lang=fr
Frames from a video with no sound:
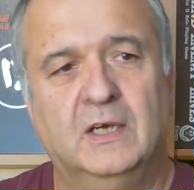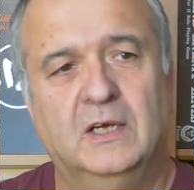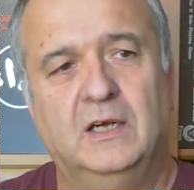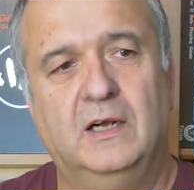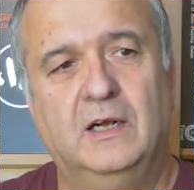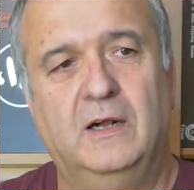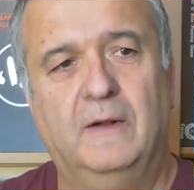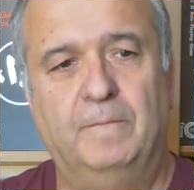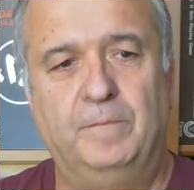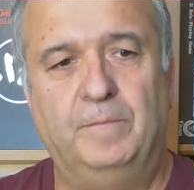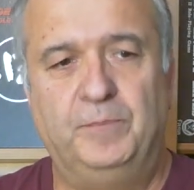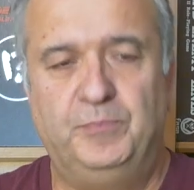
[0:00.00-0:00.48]

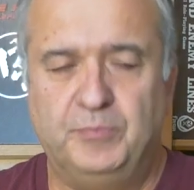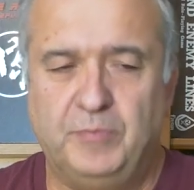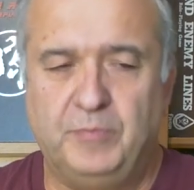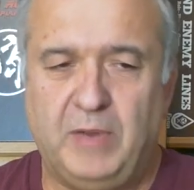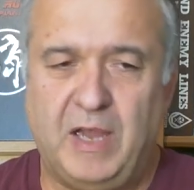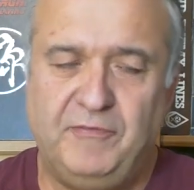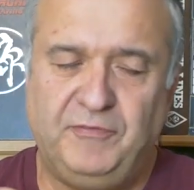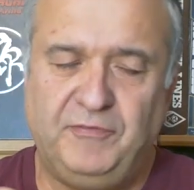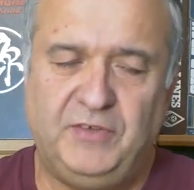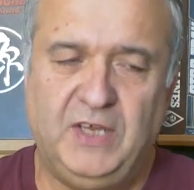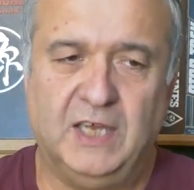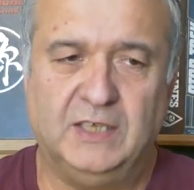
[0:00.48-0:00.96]
Euh,
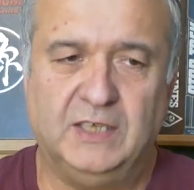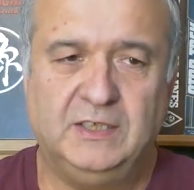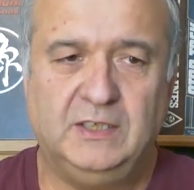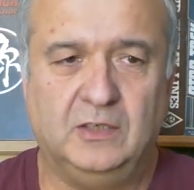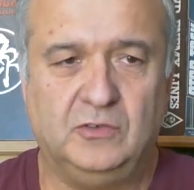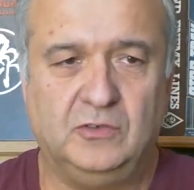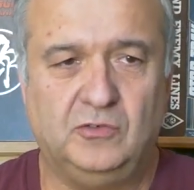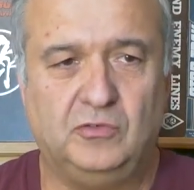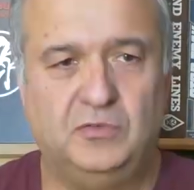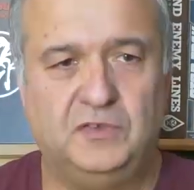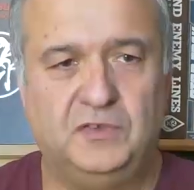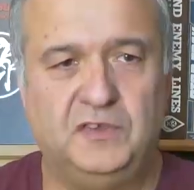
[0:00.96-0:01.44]
bref, il y a un tas
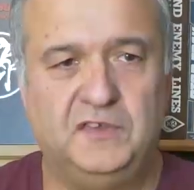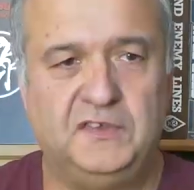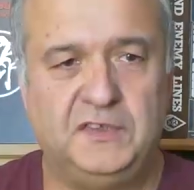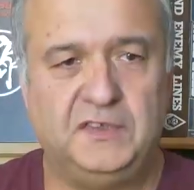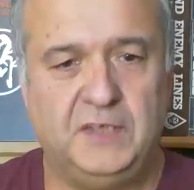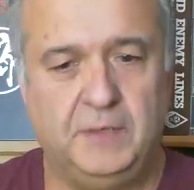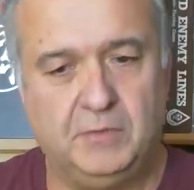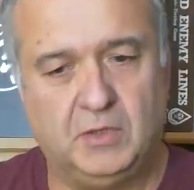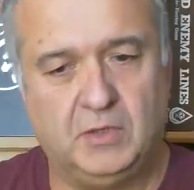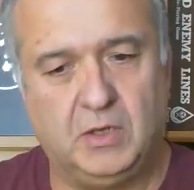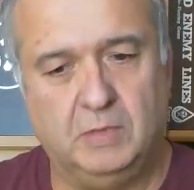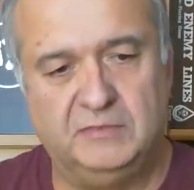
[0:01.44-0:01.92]
de
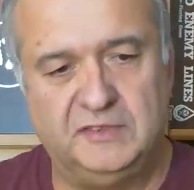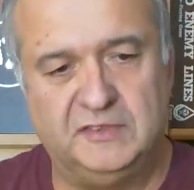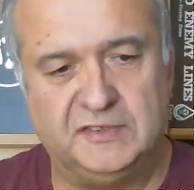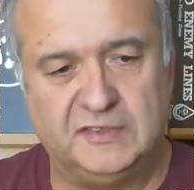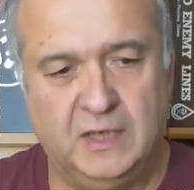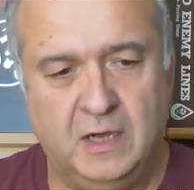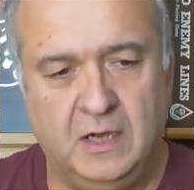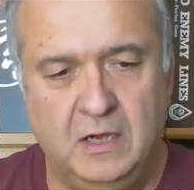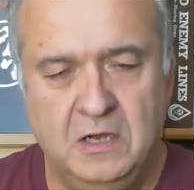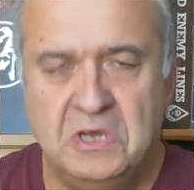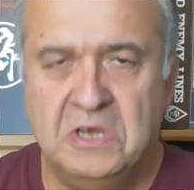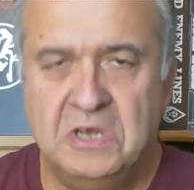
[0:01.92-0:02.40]
sous-systèmes comme
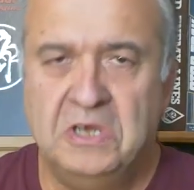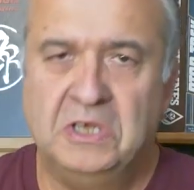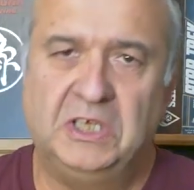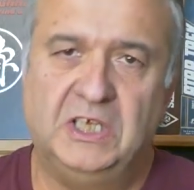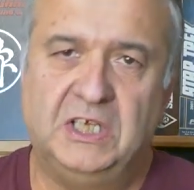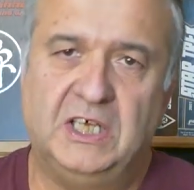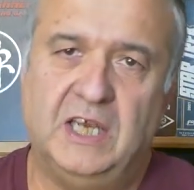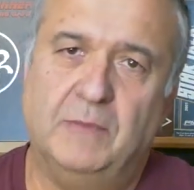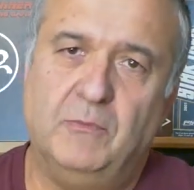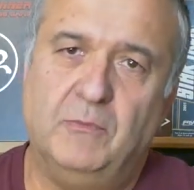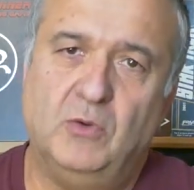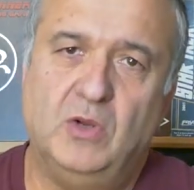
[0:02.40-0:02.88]
ça,
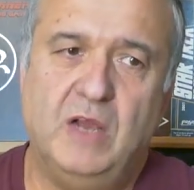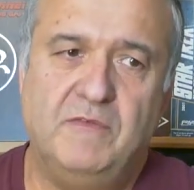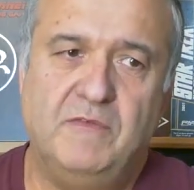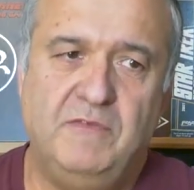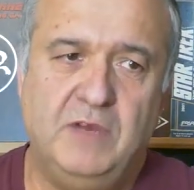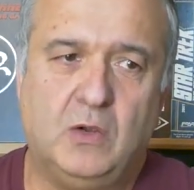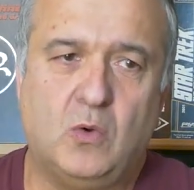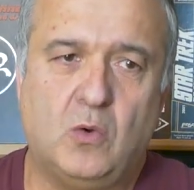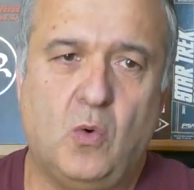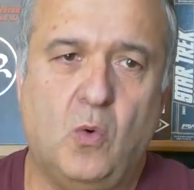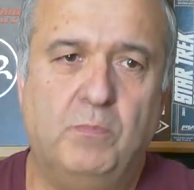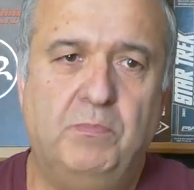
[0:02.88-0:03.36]
qui à mon avis
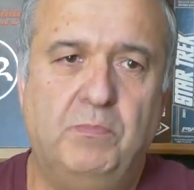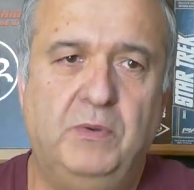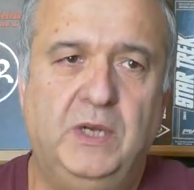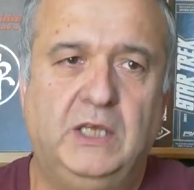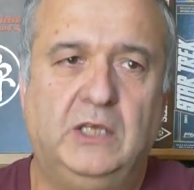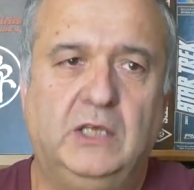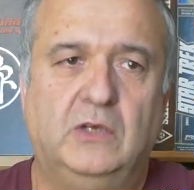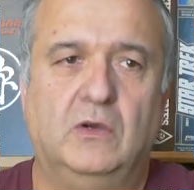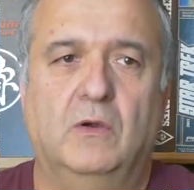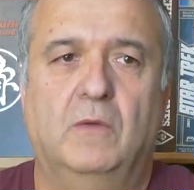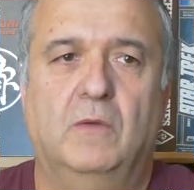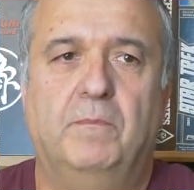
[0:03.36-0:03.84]

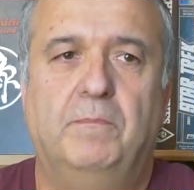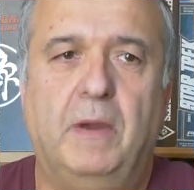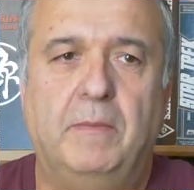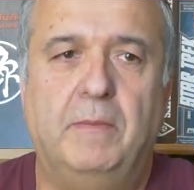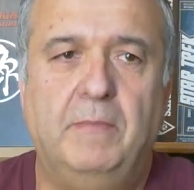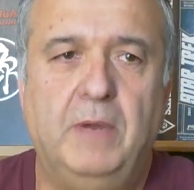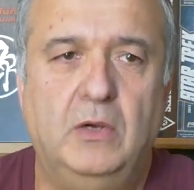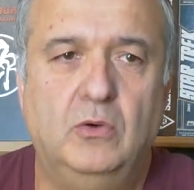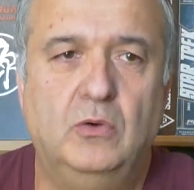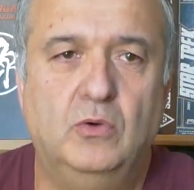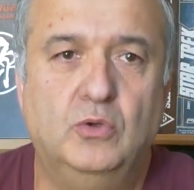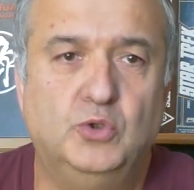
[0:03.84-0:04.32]
compliquent pas
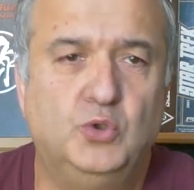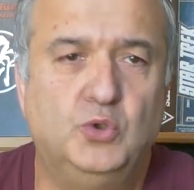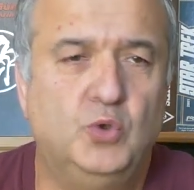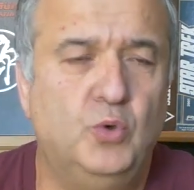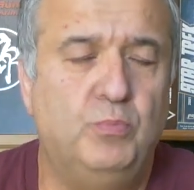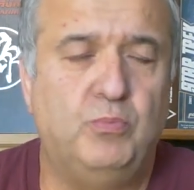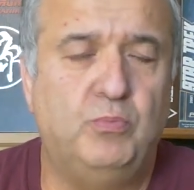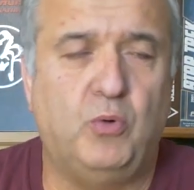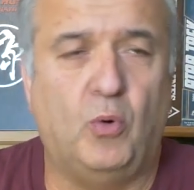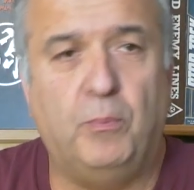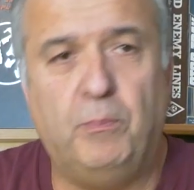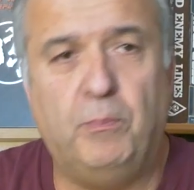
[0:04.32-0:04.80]
mal le jeu
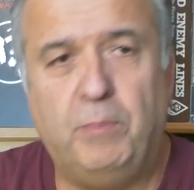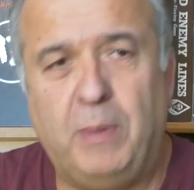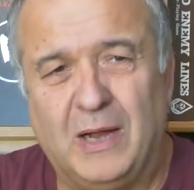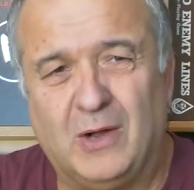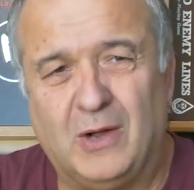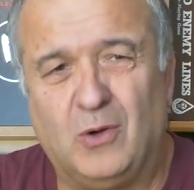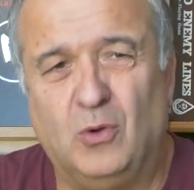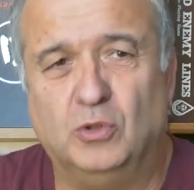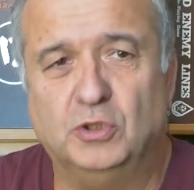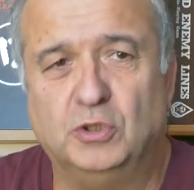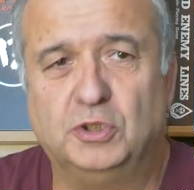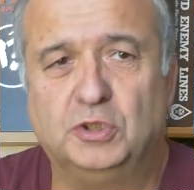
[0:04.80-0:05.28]
pour pas
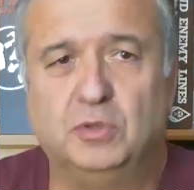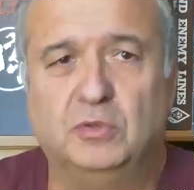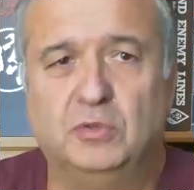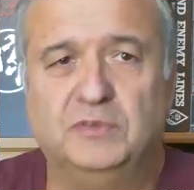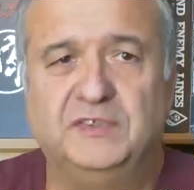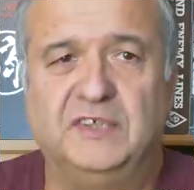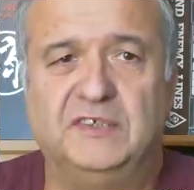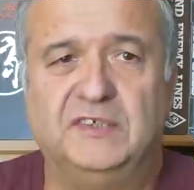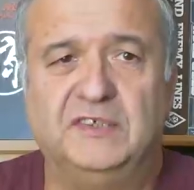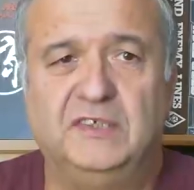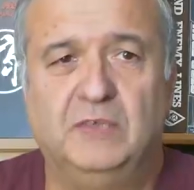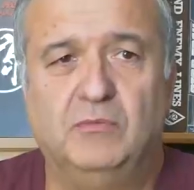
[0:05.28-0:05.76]
grand-chose
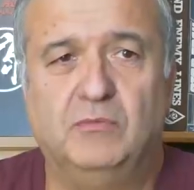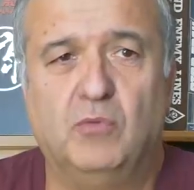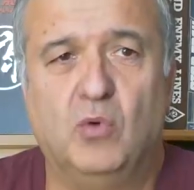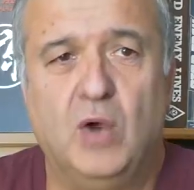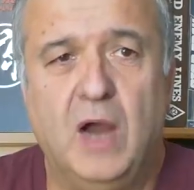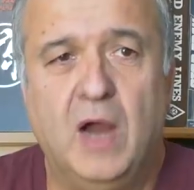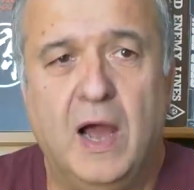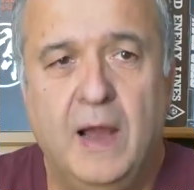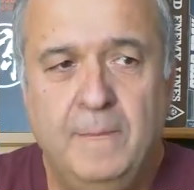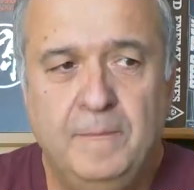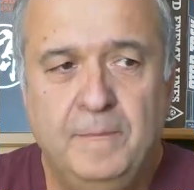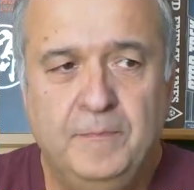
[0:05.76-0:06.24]
à ce
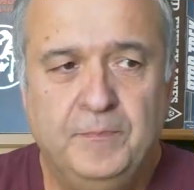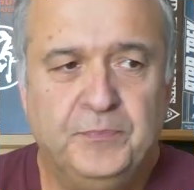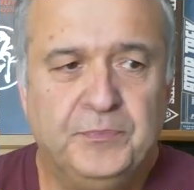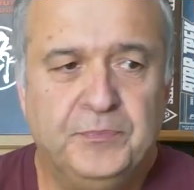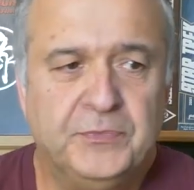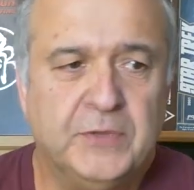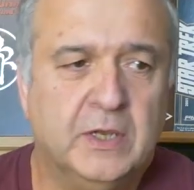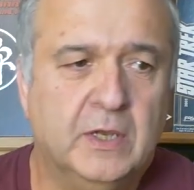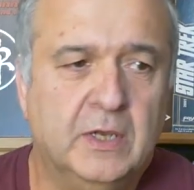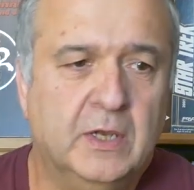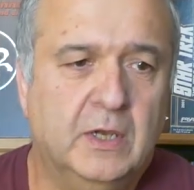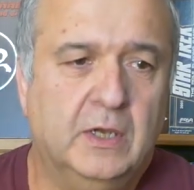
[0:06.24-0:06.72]
niveau-là.
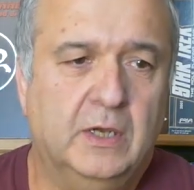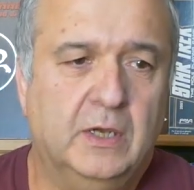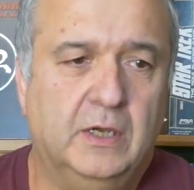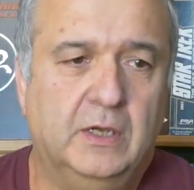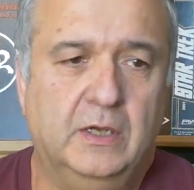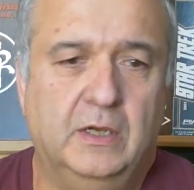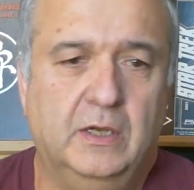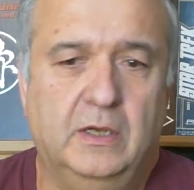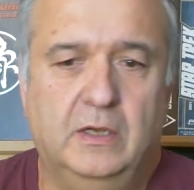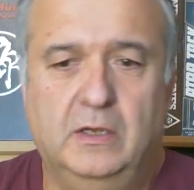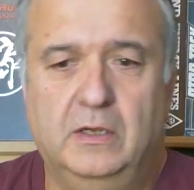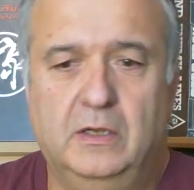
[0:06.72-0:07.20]

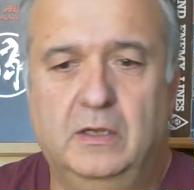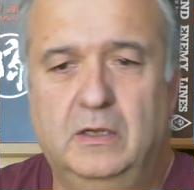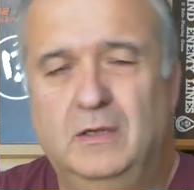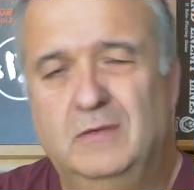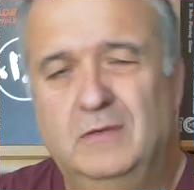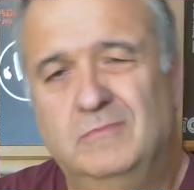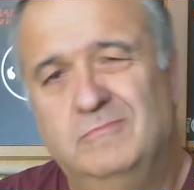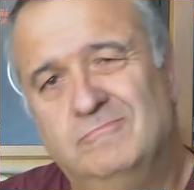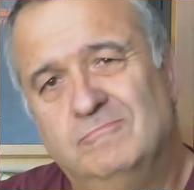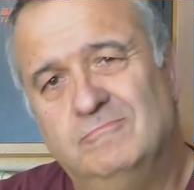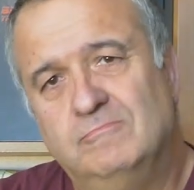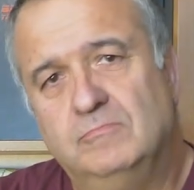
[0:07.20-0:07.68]
Euh,
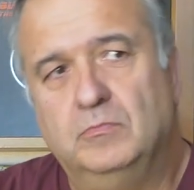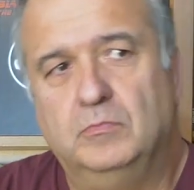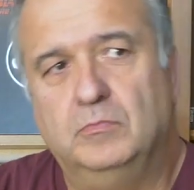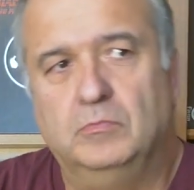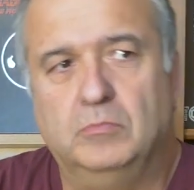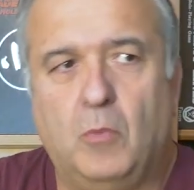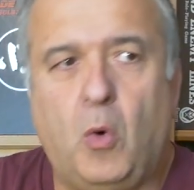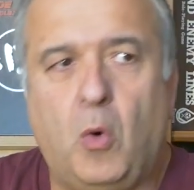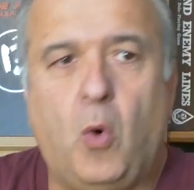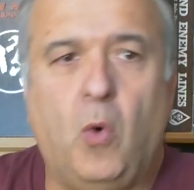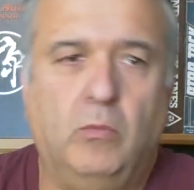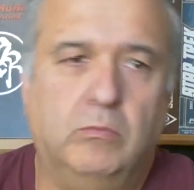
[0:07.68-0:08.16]

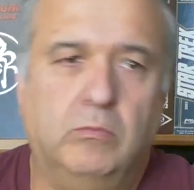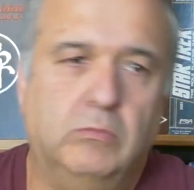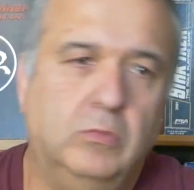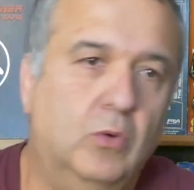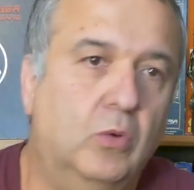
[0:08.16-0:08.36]
bon,